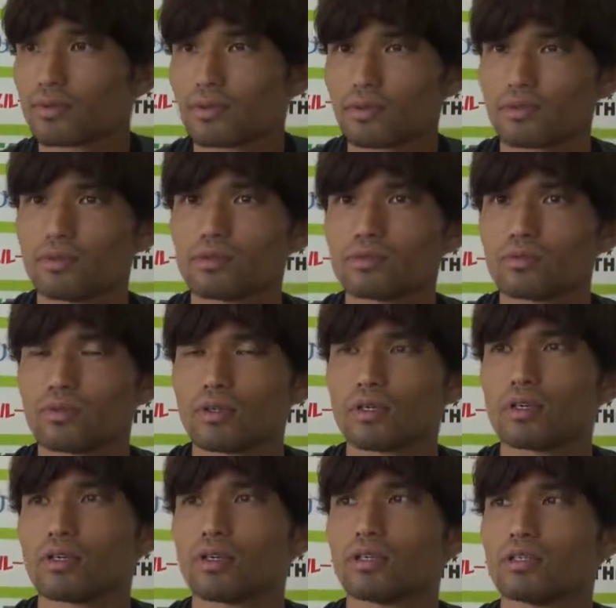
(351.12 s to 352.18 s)
思うの
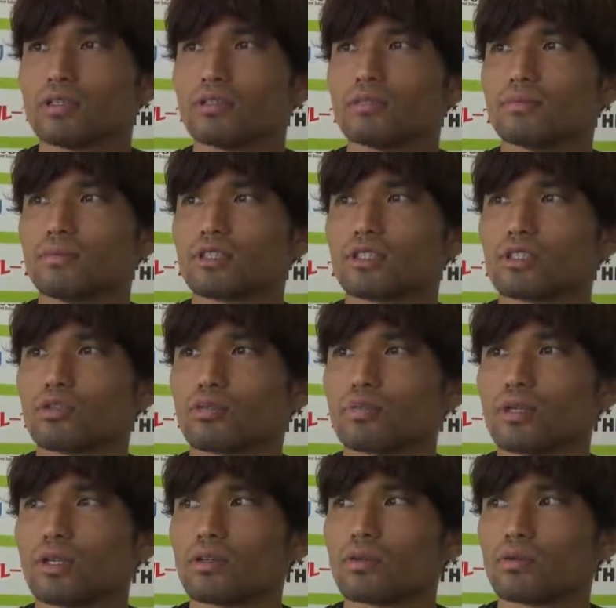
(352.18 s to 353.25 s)
は、まあ、
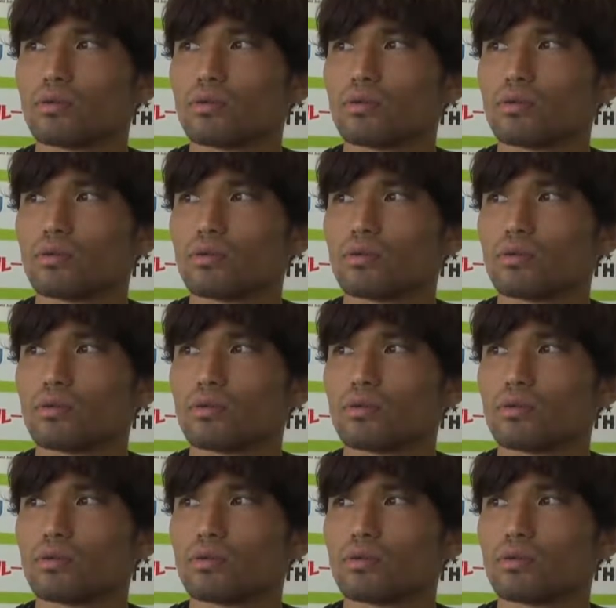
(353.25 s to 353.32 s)
セットプレー